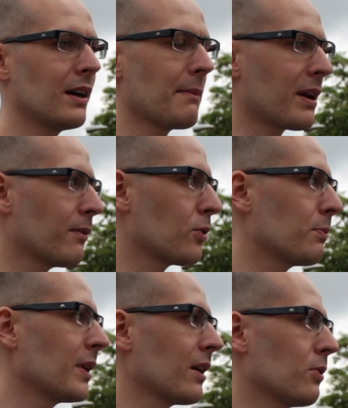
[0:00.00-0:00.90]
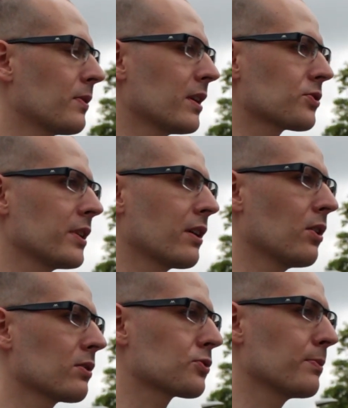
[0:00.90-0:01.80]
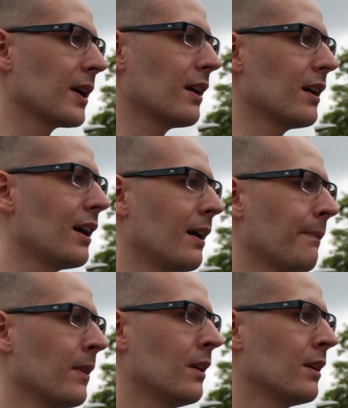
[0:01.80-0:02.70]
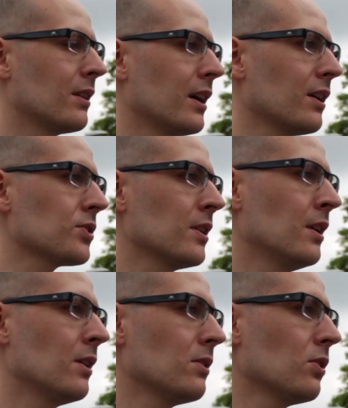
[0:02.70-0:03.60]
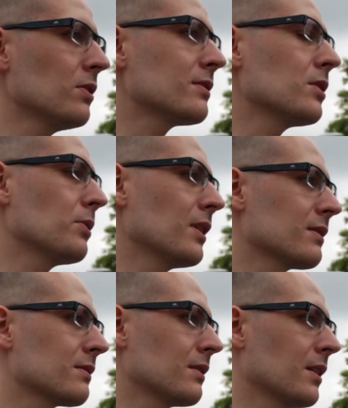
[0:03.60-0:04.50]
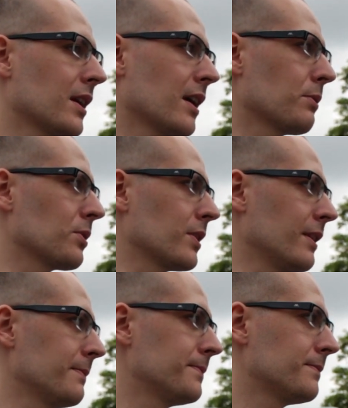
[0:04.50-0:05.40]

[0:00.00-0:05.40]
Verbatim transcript: ramka wokół biegu wieńcznego od Schumachera mhm. też. No i z tyłu jest Claudio, nie?